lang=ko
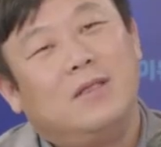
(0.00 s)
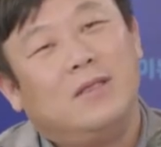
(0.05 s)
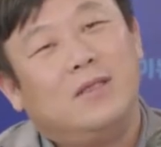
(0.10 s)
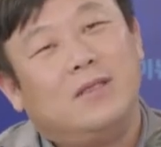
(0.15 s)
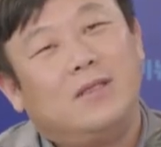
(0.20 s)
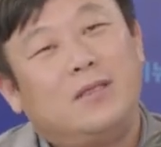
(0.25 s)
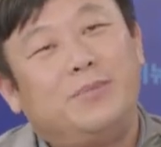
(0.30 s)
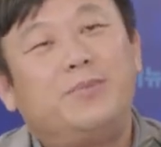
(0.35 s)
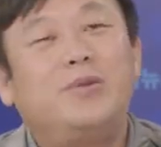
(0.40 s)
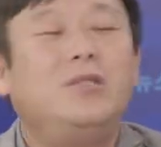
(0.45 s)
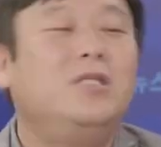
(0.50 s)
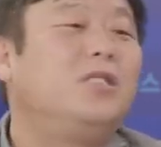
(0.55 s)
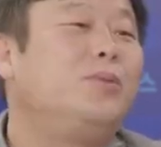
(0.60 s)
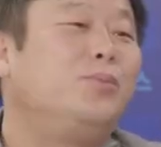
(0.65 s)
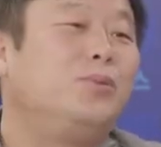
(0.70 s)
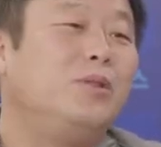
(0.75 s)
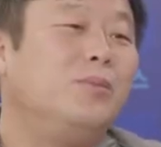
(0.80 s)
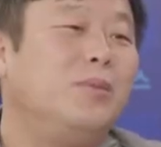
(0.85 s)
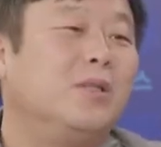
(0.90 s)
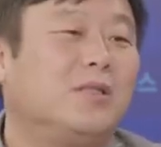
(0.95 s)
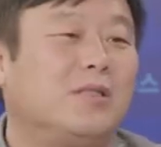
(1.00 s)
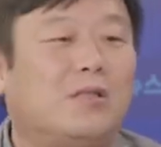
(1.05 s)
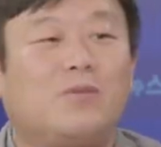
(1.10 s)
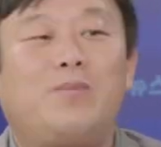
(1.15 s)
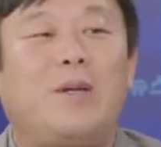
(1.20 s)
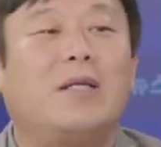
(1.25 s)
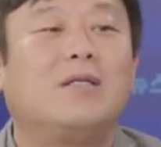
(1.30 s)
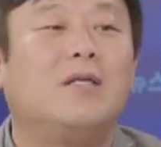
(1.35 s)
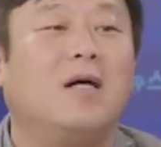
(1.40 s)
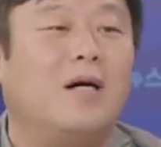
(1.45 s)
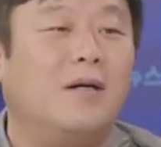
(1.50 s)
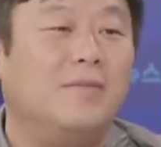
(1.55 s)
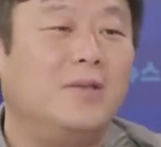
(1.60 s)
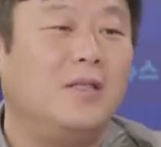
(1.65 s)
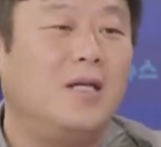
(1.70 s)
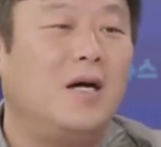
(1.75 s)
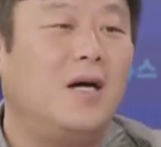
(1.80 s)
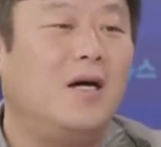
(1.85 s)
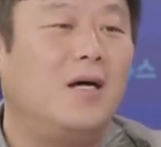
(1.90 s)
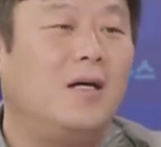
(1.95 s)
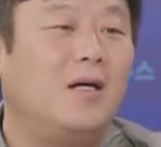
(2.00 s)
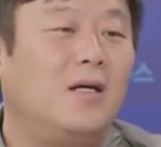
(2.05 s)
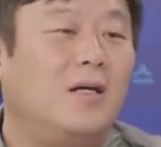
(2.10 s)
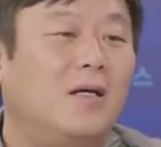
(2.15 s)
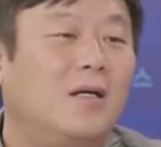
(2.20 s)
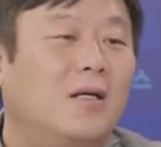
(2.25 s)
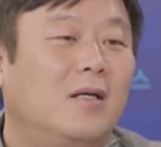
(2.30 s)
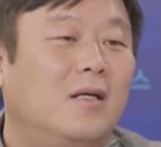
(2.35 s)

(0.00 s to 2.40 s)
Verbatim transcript: 십 분 이십 분이면 쓱 빠져나갑니다. 음.